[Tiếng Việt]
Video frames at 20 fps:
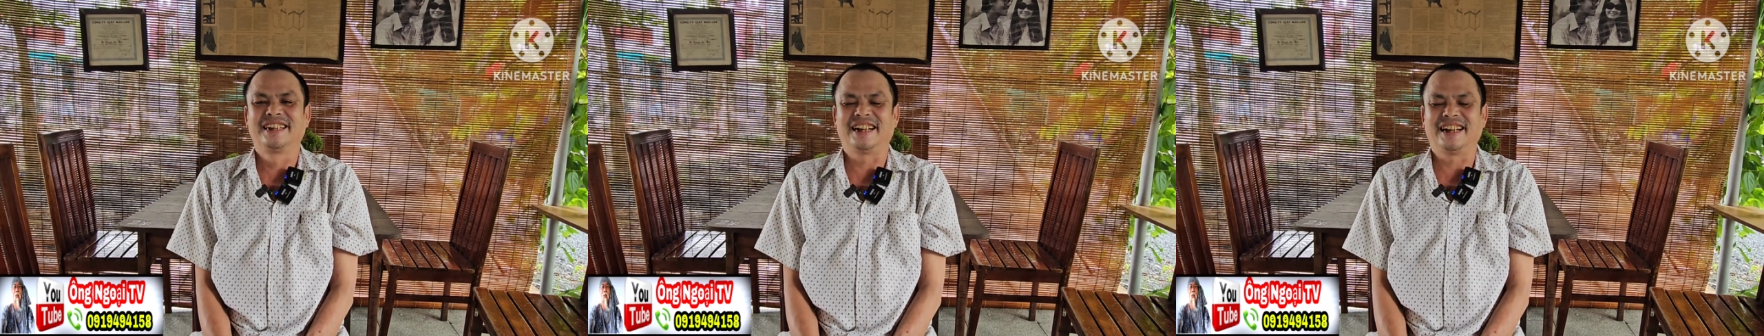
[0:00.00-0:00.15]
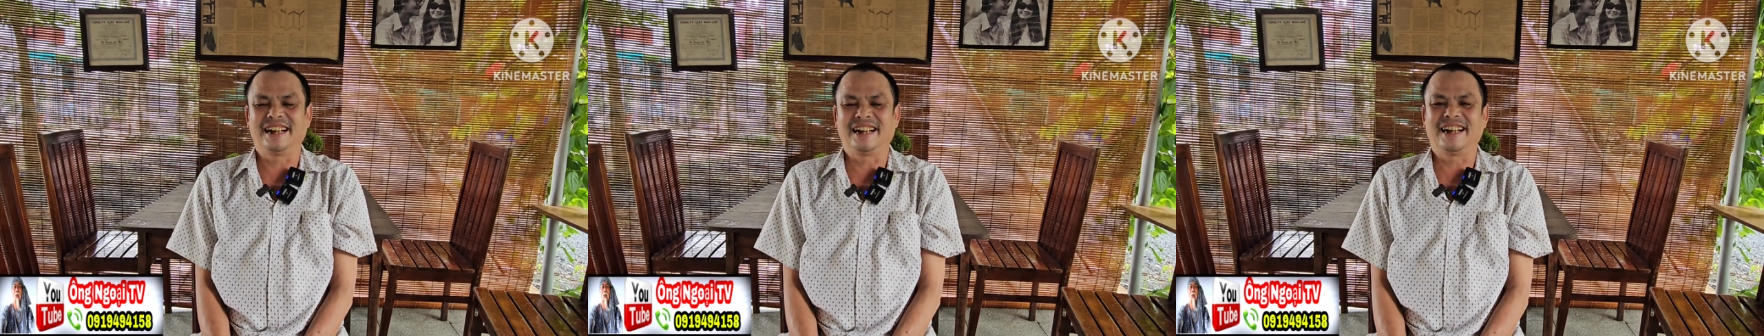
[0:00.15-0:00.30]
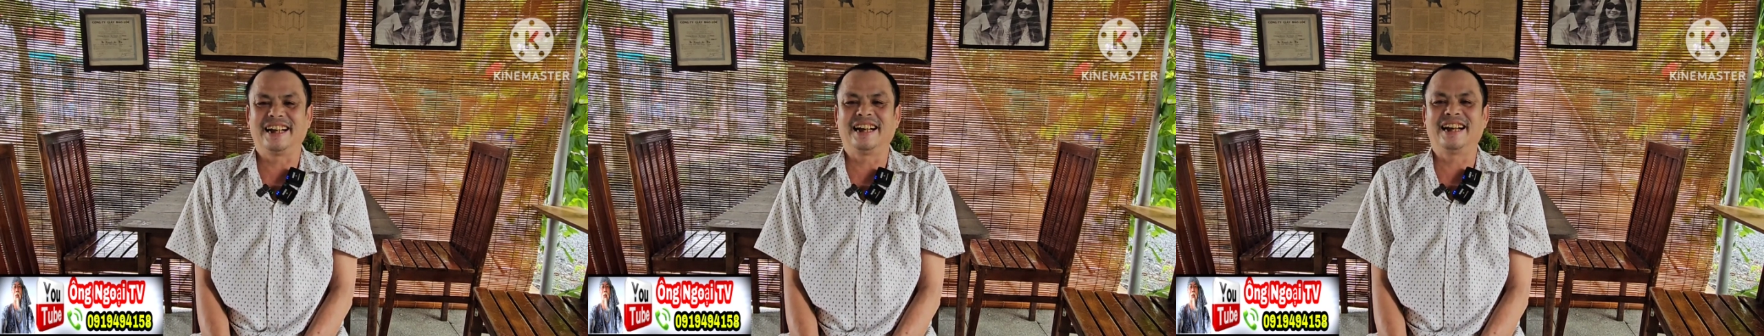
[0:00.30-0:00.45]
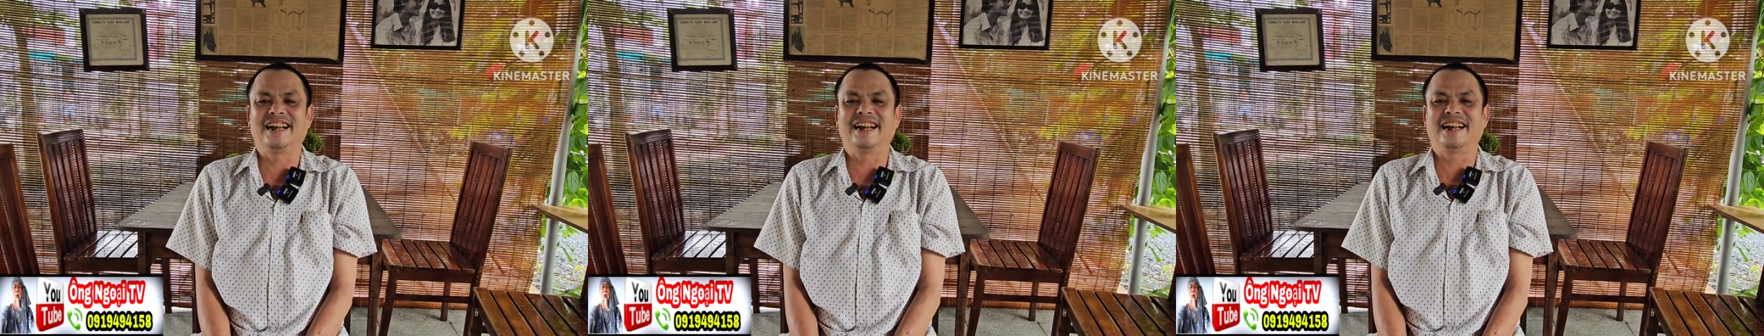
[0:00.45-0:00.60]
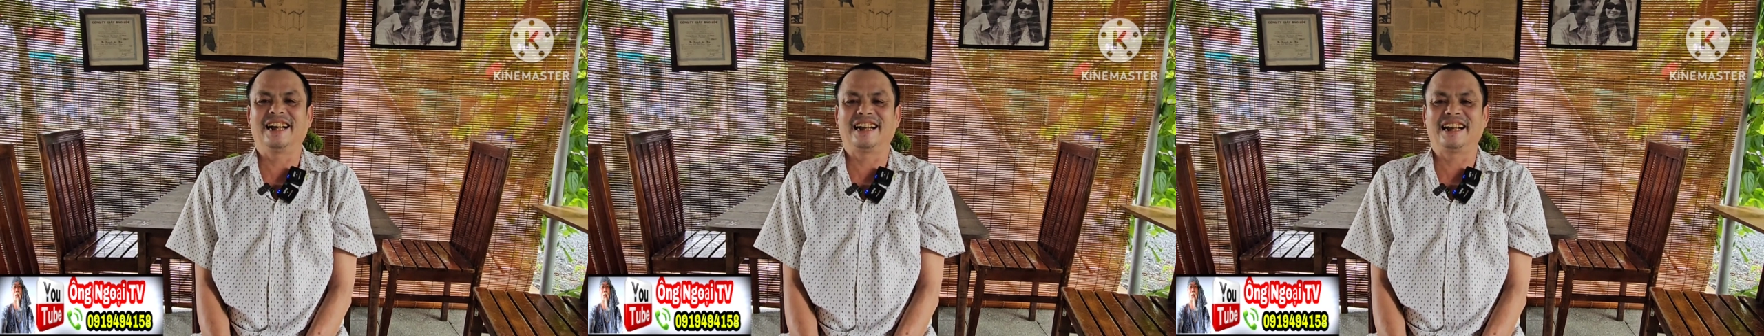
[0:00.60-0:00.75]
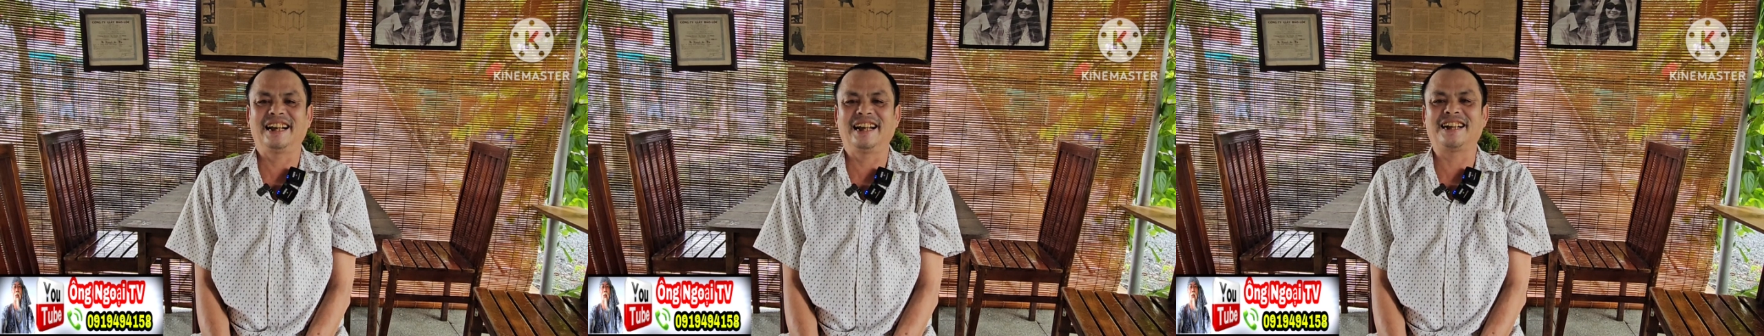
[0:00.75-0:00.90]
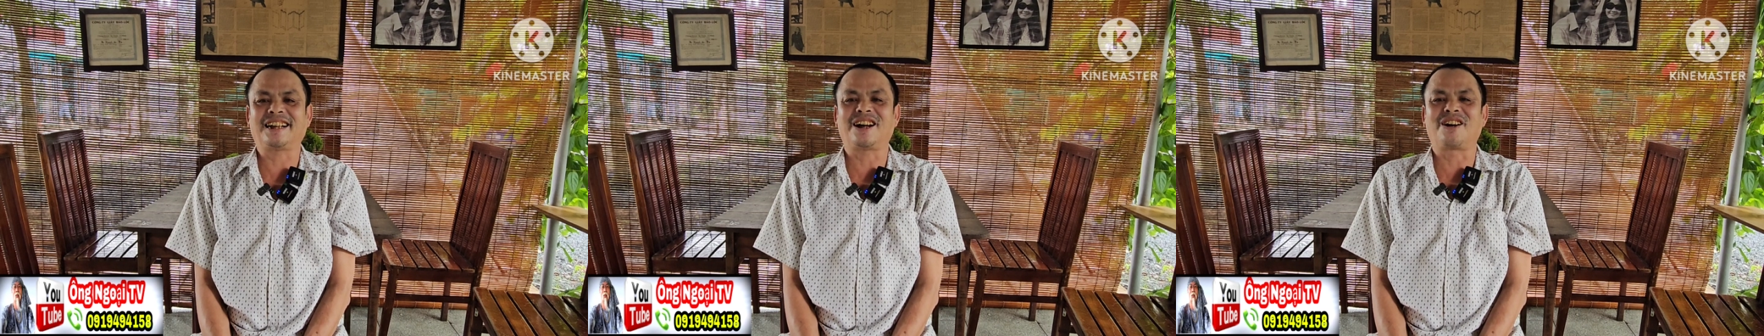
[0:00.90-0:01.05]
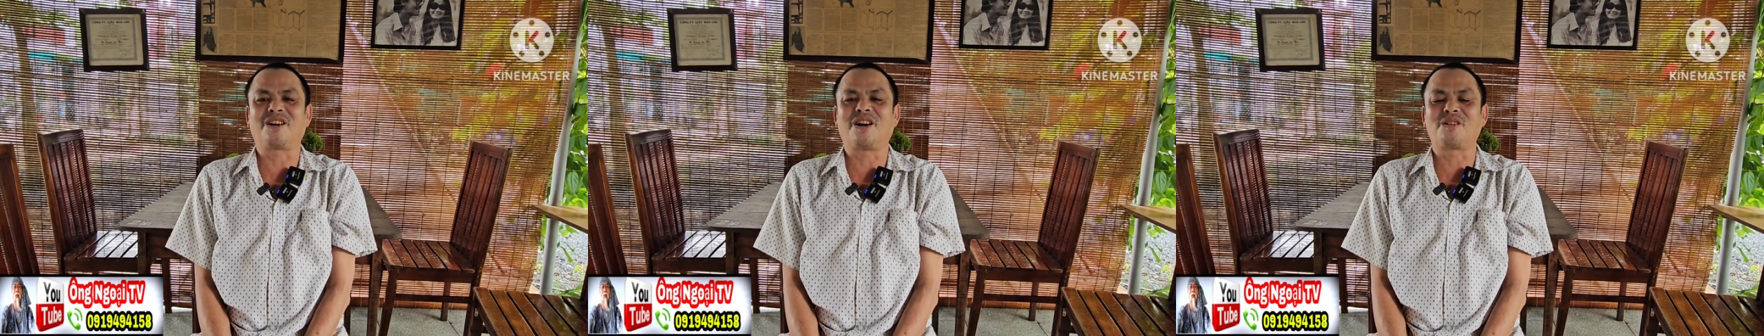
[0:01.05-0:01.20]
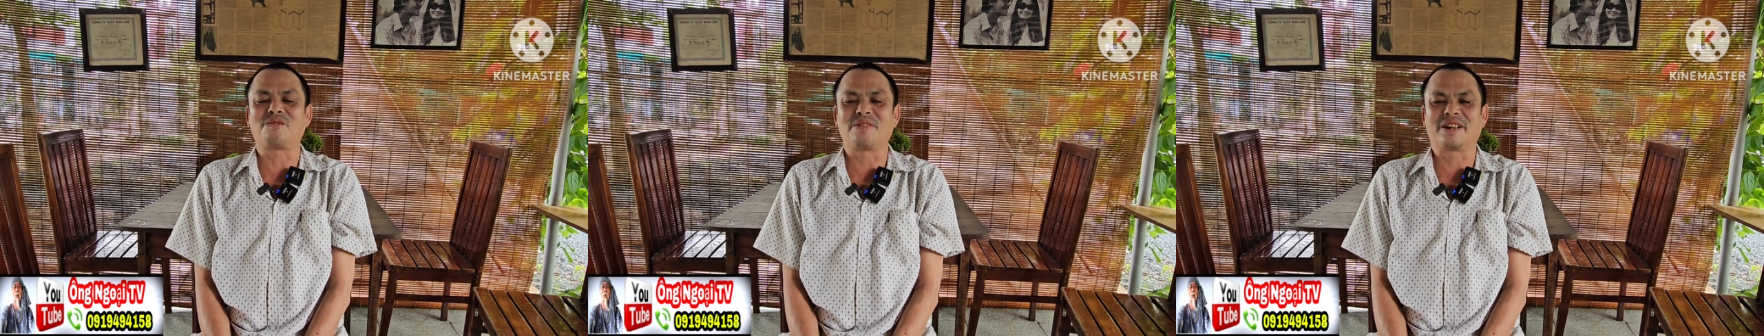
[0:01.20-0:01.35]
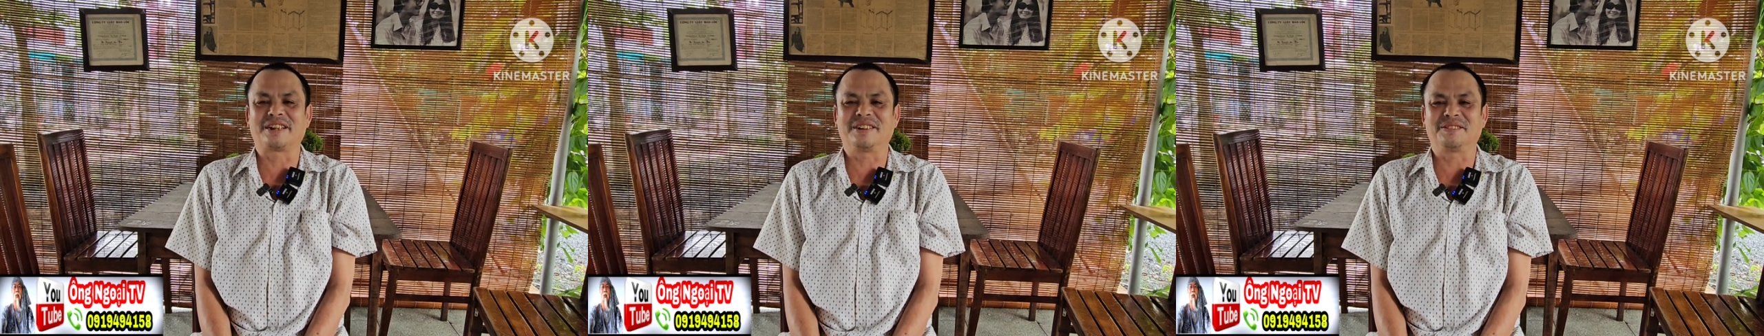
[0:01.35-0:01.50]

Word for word: sản à, đó. đấy không dạ.